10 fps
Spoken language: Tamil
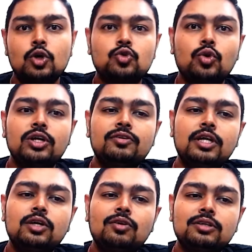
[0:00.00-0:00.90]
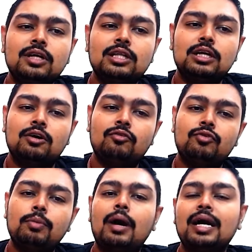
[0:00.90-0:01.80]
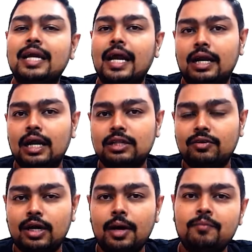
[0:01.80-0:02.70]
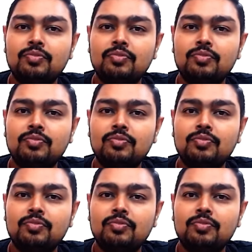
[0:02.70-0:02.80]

ஸோ இது வரைக்கும் வந்து அந்த வெப் அக்ரிகேட்டராக இருந்தவங்க